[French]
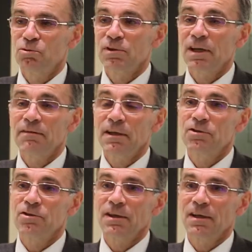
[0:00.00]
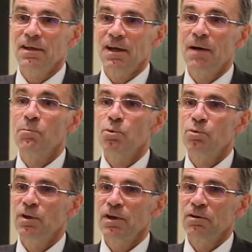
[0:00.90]
Tout le travail, je dirais,
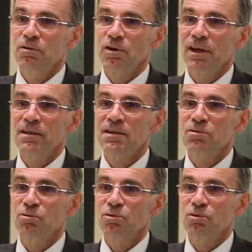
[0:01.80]
amont de l'organisation d'une